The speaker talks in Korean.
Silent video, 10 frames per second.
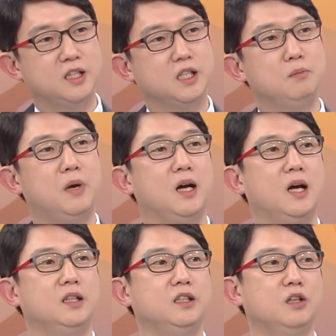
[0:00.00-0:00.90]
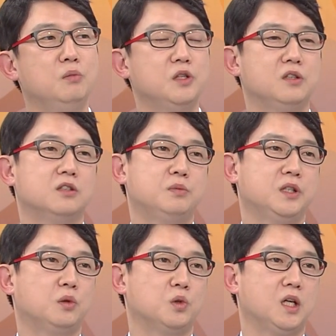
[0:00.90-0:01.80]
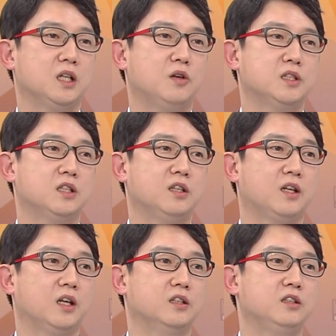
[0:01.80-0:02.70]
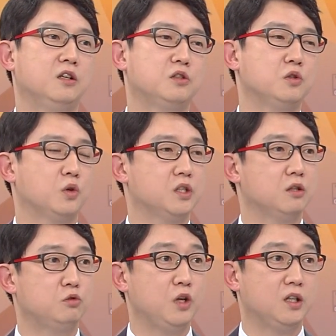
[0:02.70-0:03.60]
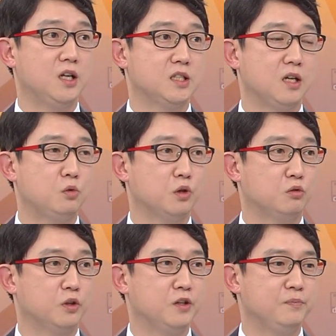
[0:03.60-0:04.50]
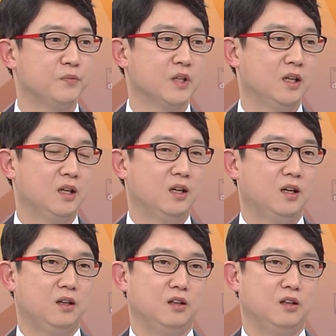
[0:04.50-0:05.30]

네시간 반이 넘어서 응급실에 도착한 환자들에게는 혈전 용해제는 투약을 하지 않고 있고요. 네.